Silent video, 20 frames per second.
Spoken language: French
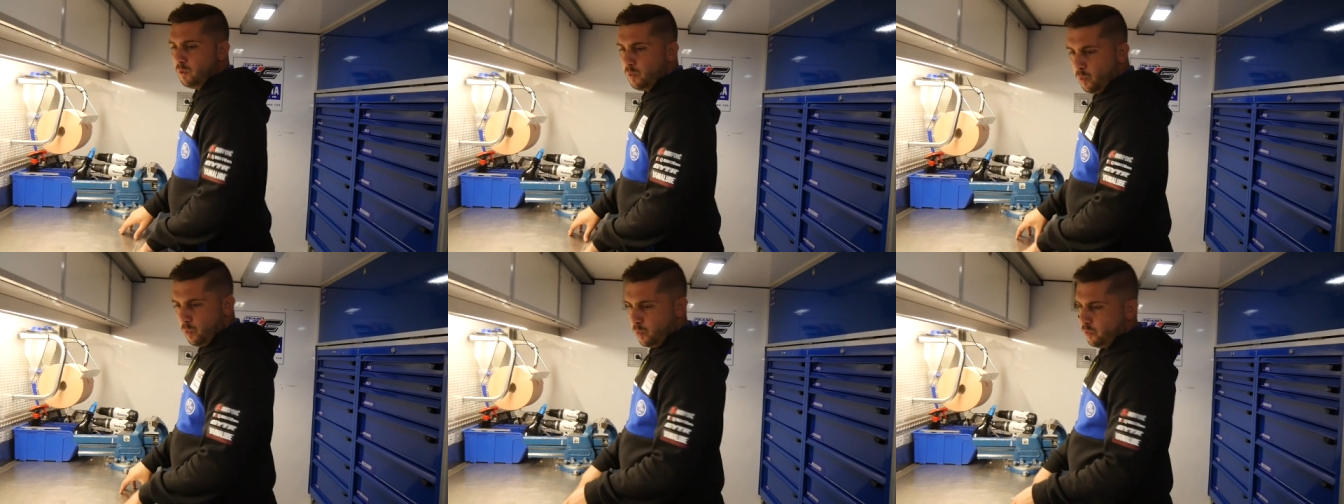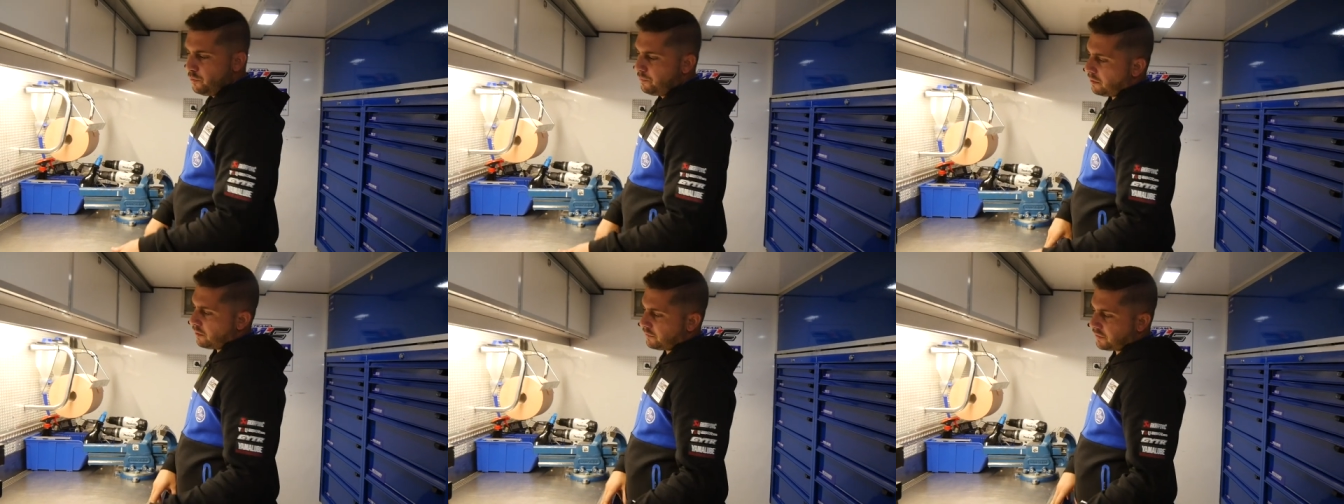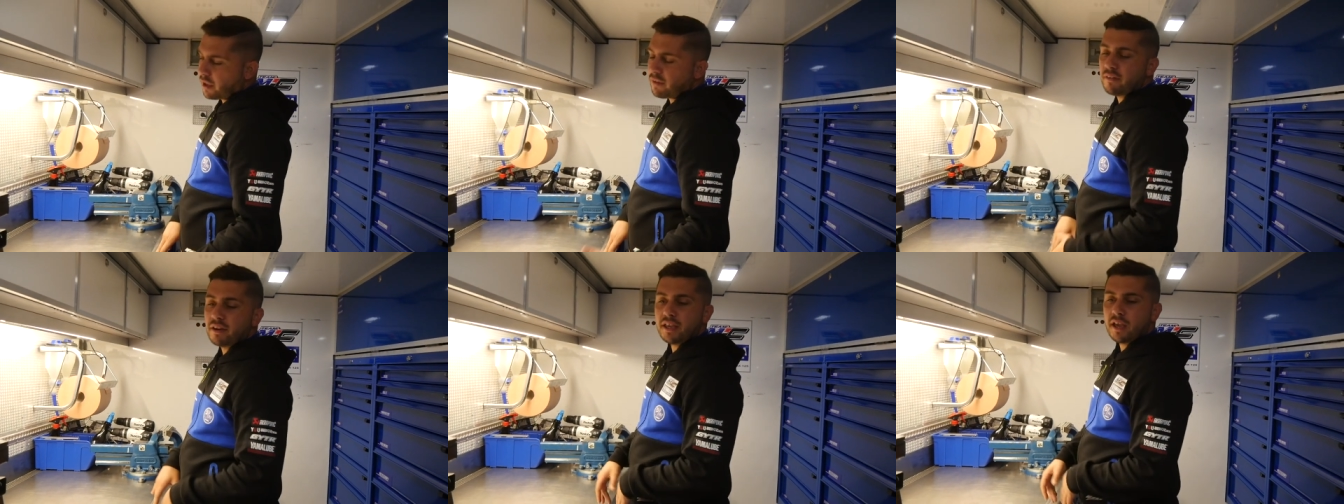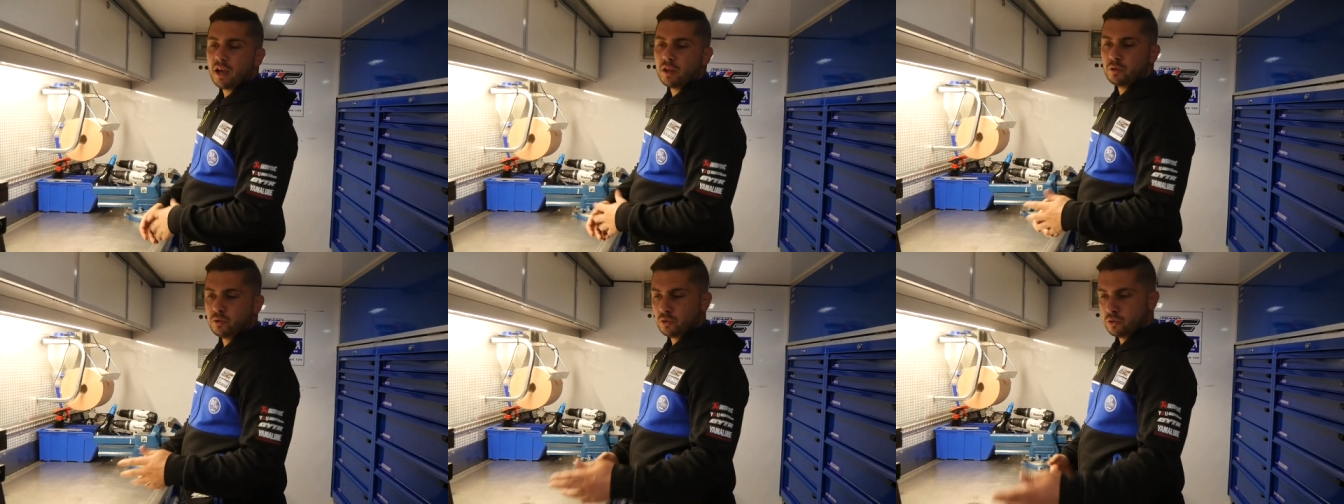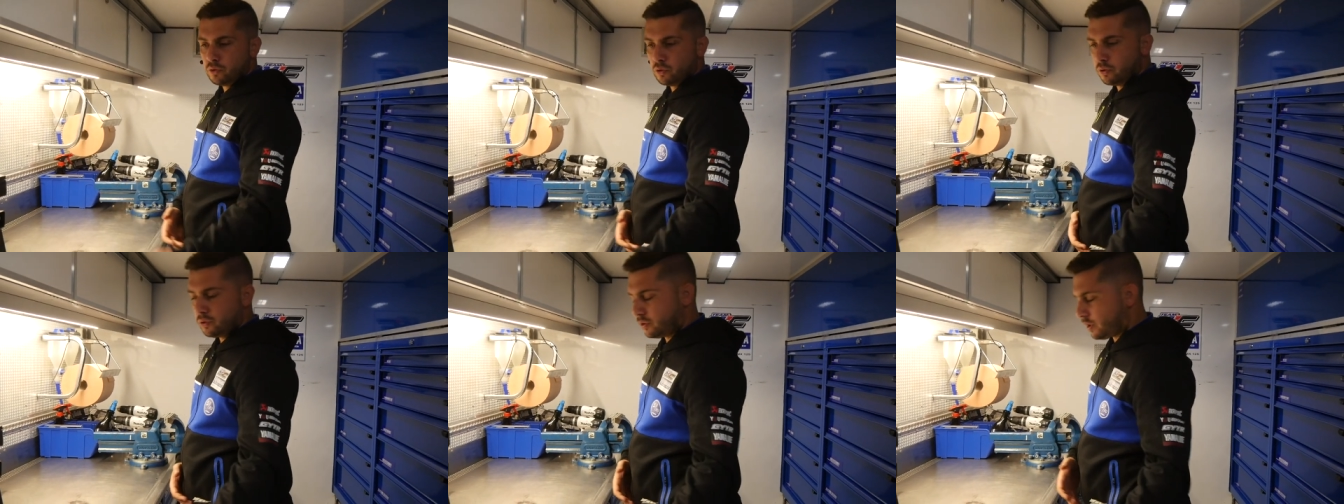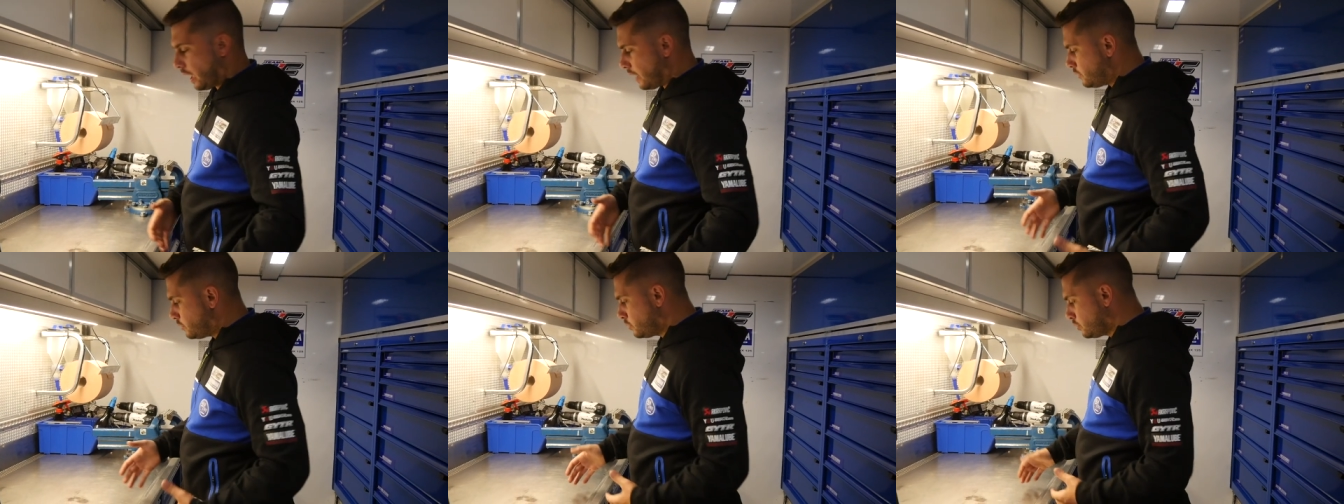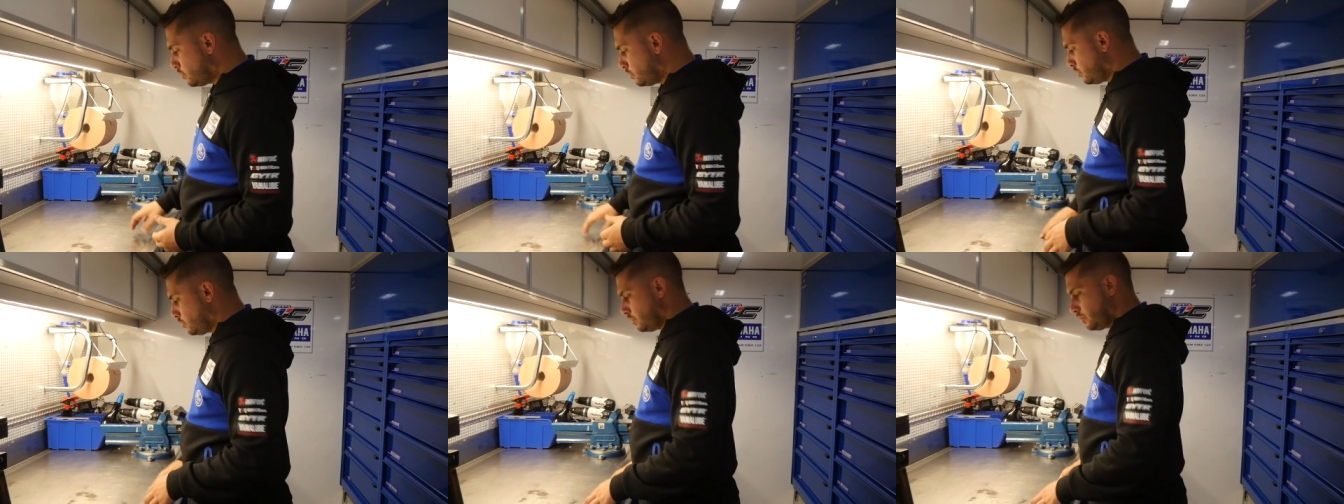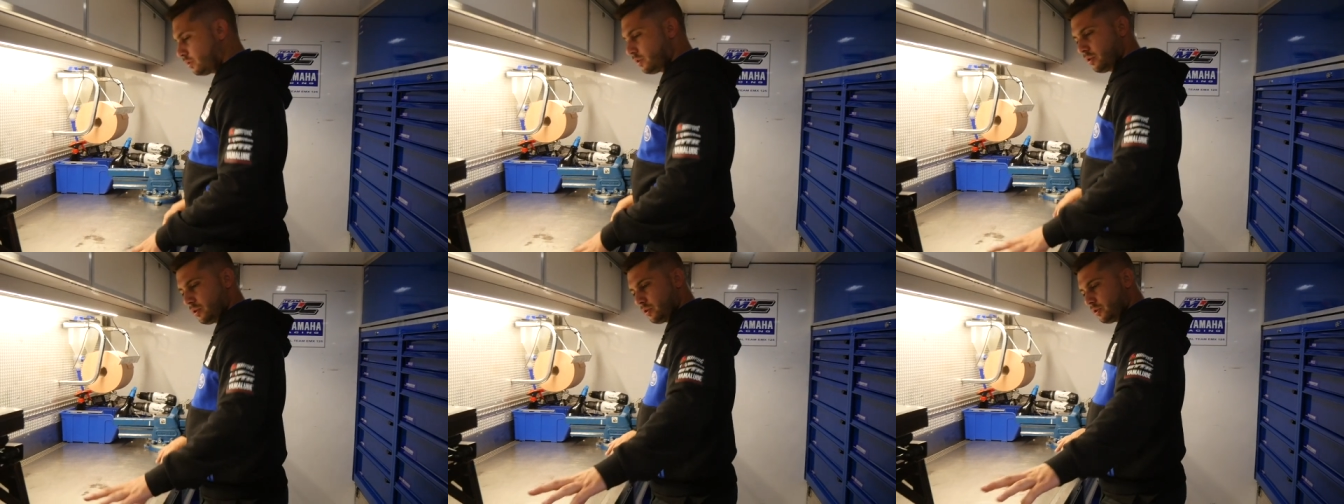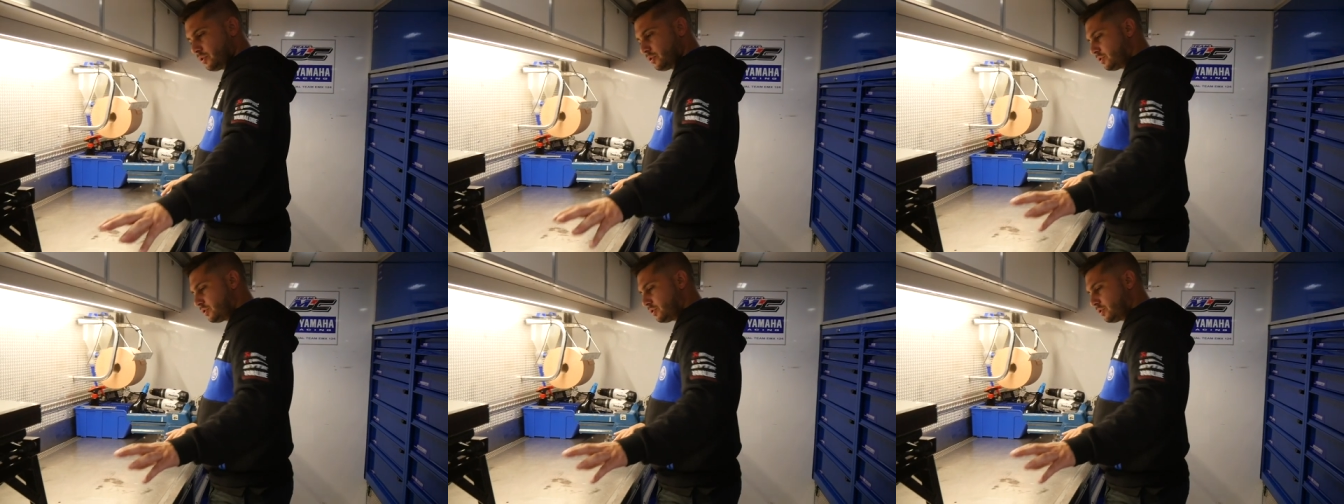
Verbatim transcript: où ils peuvent travailler à deux, à deux euh,